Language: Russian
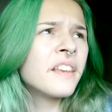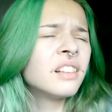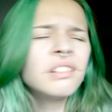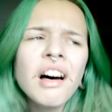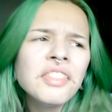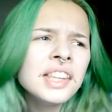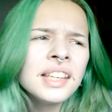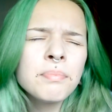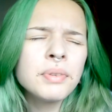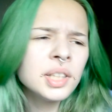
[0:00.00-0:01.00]
Ладно,
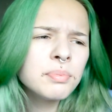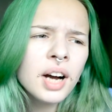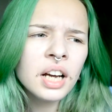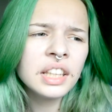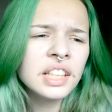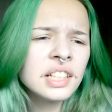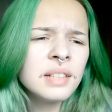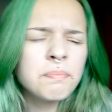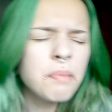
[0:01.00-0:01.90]
я понимаю, если